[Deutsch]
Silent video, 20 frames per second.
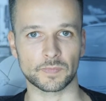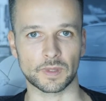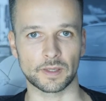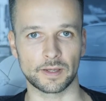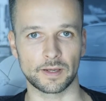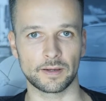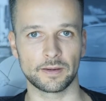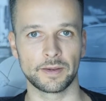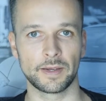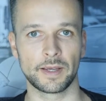
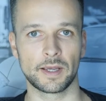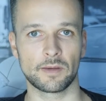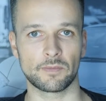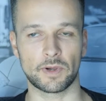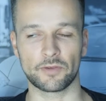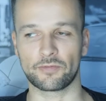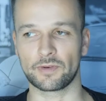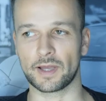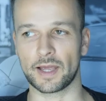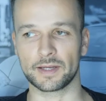Ja,
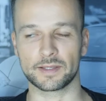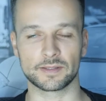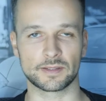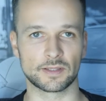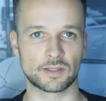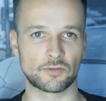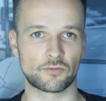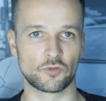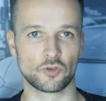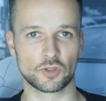weil vielleicht ist
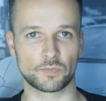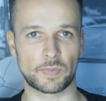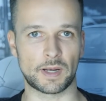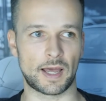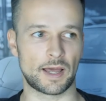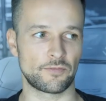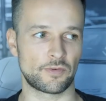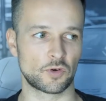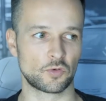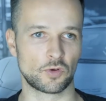dieser Fußball
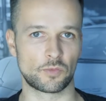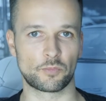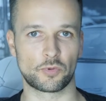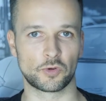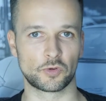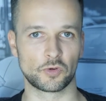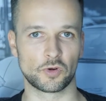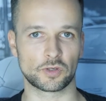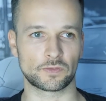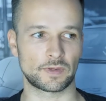einfach nur ein
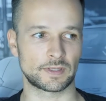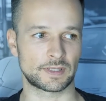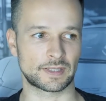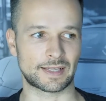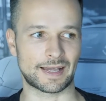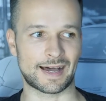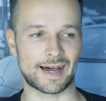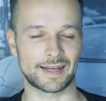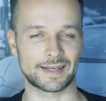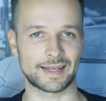Produkt, was er
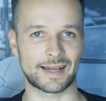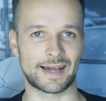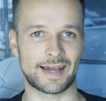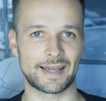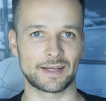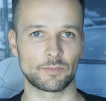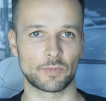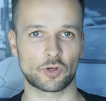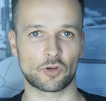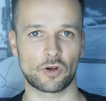gerade
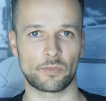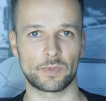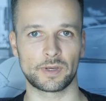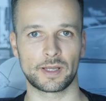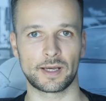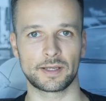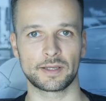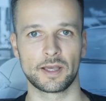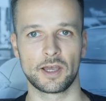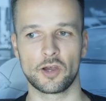reinbekommen
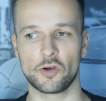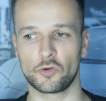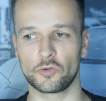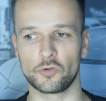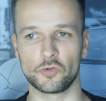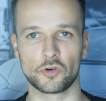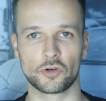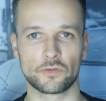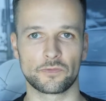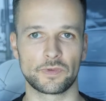hat und
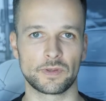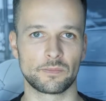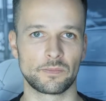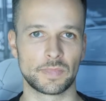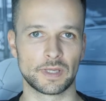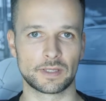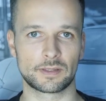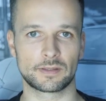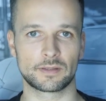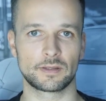irgendwie
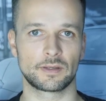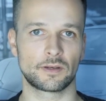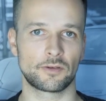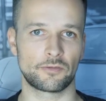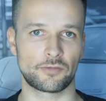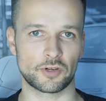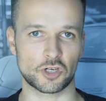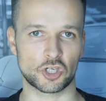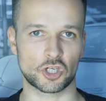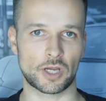mit
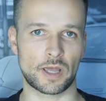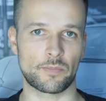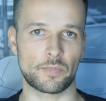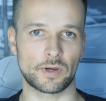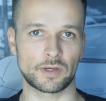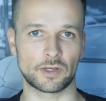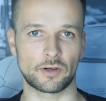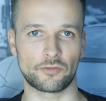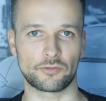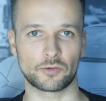
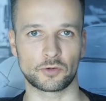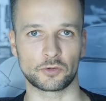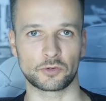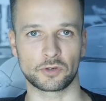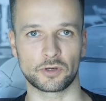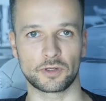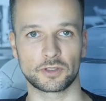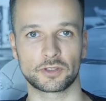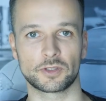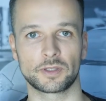verscheppert auf gut
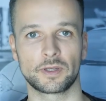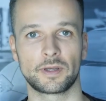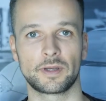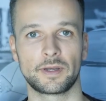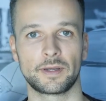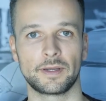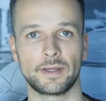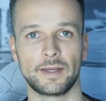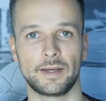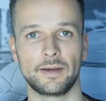Deutsch.
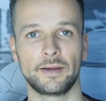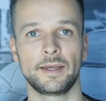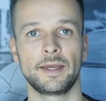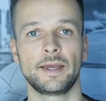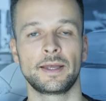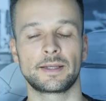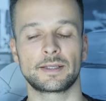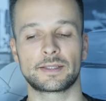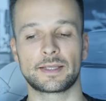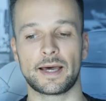Ja,
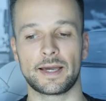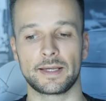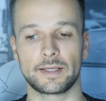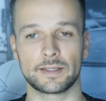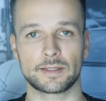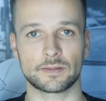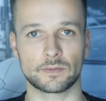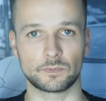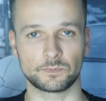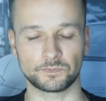das
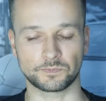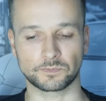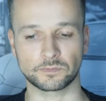heißt,